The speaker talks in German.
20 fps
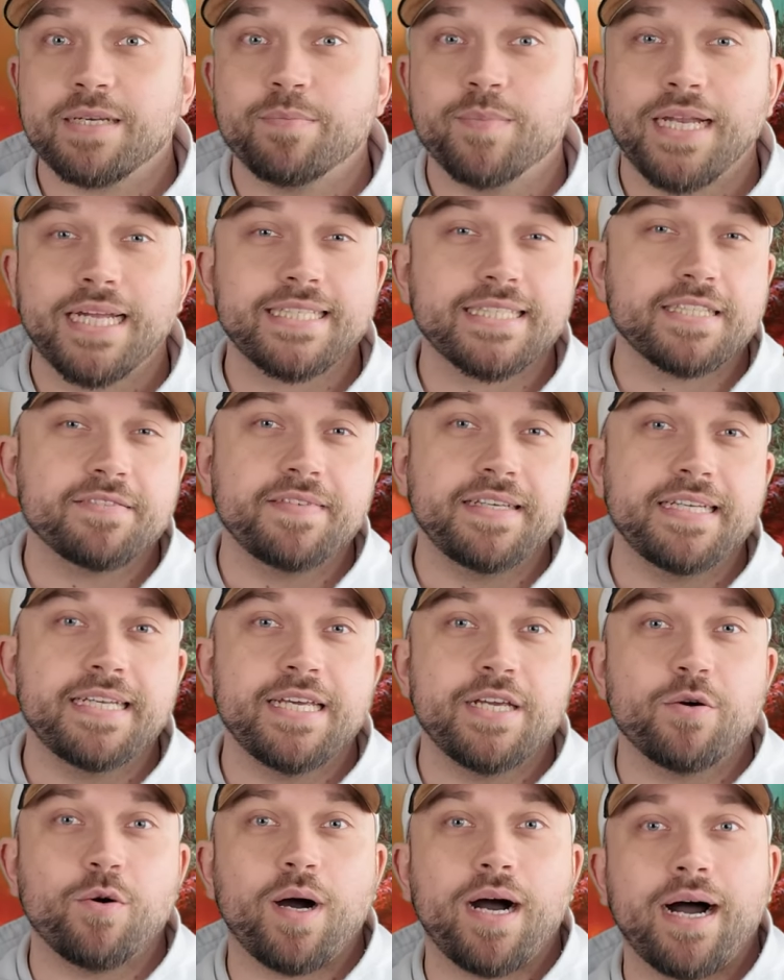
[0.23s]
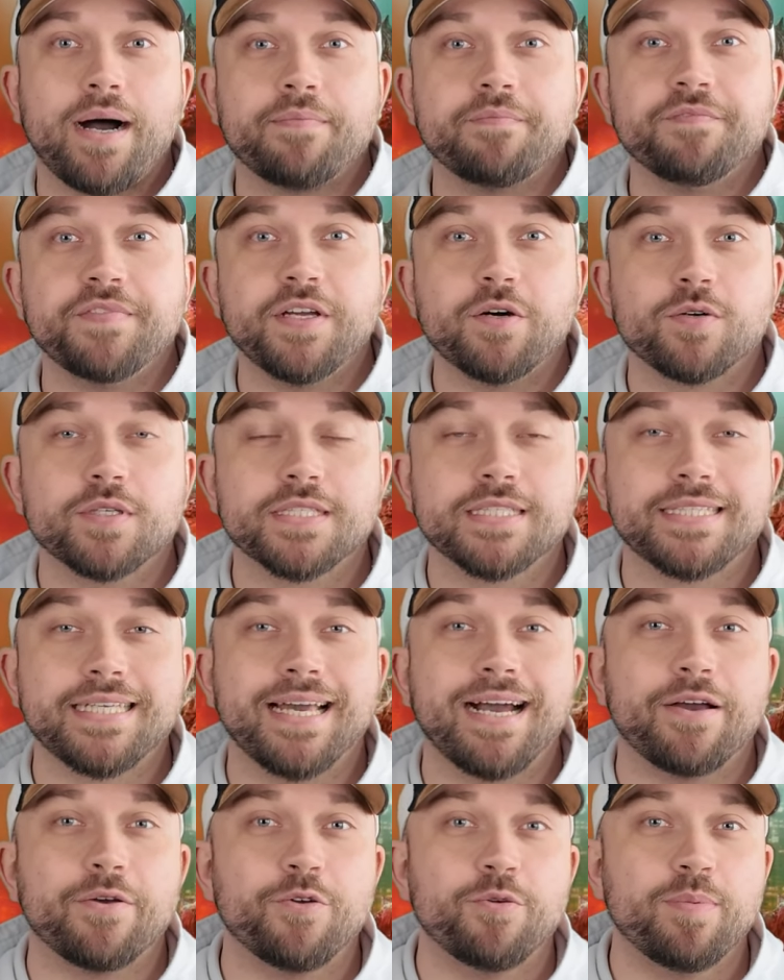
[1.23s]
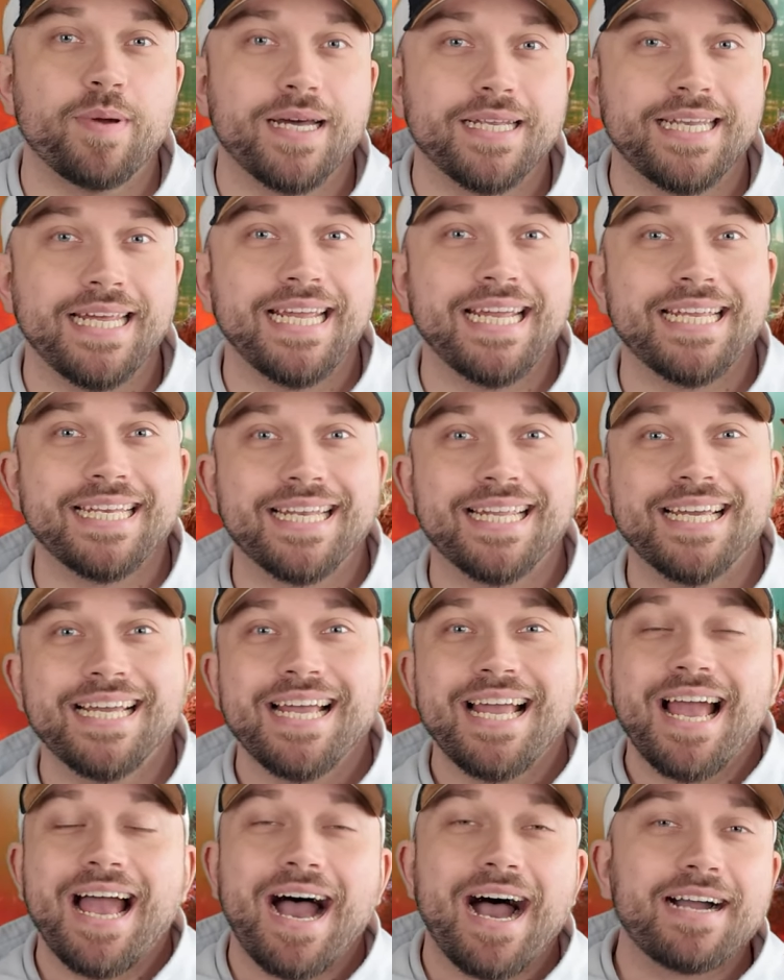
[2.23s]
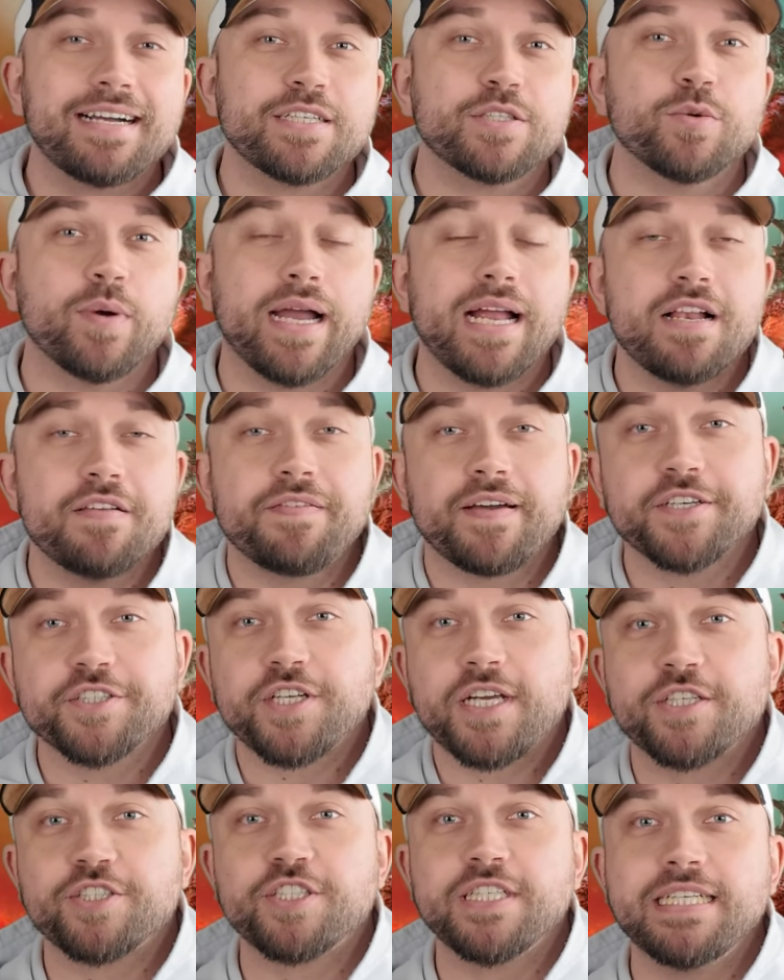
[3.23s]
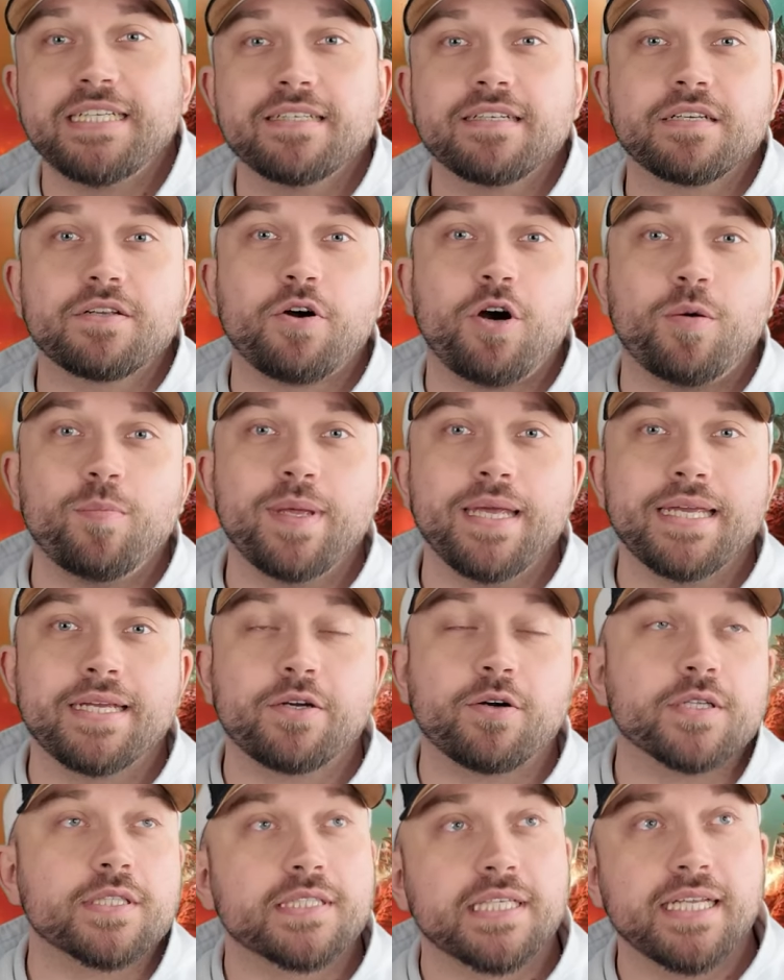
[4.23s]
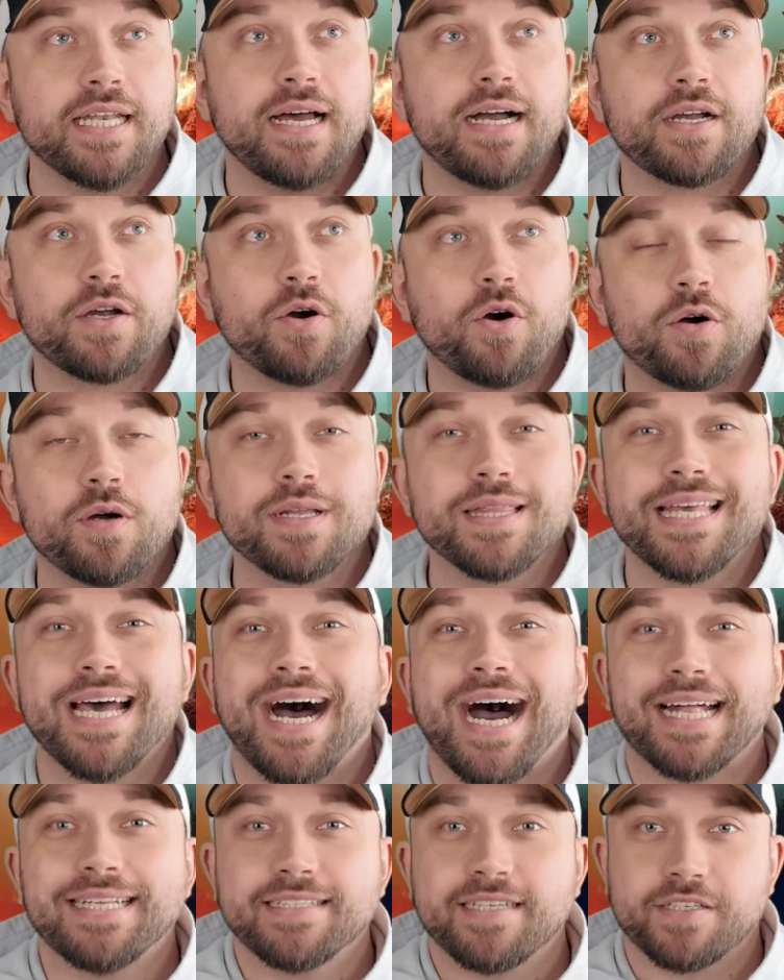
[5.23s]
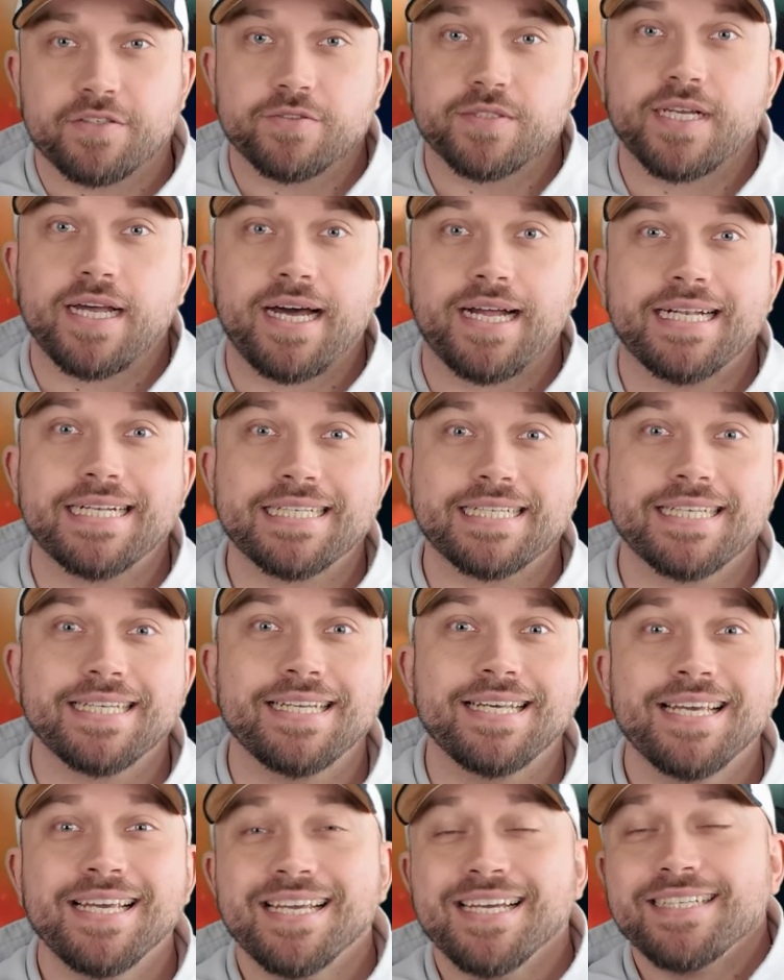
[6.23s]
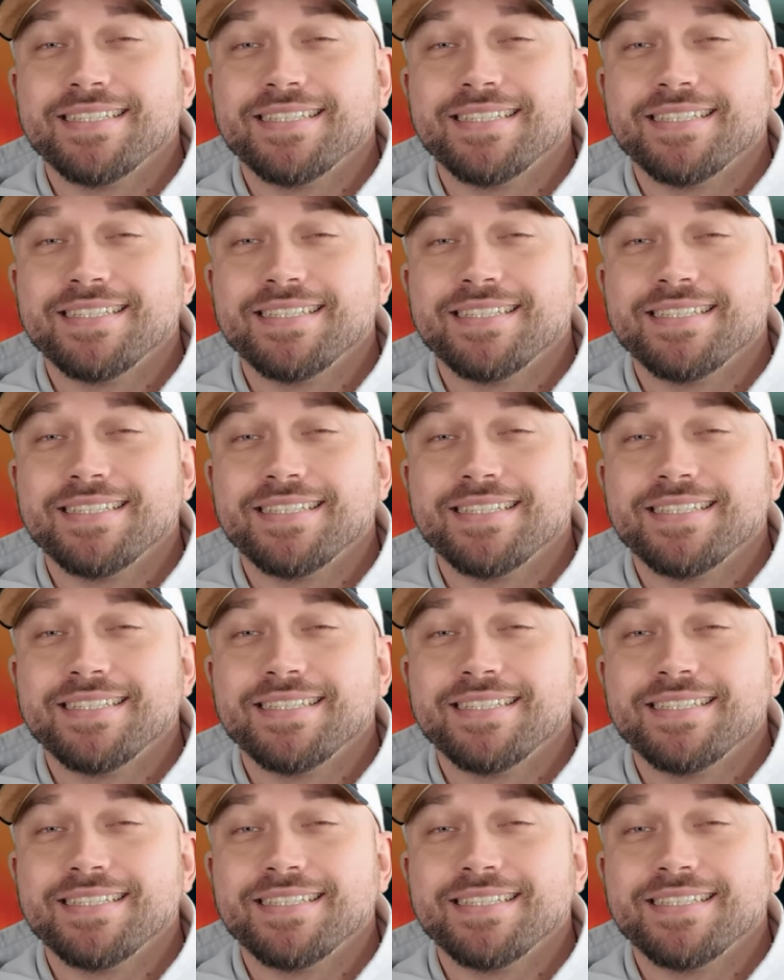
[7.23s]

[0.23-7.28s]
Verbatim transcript: im letzten Video haben wir uns ja über den aktuell frisch erschienenen Comic Godzilla Kong The Hunted unterhalten,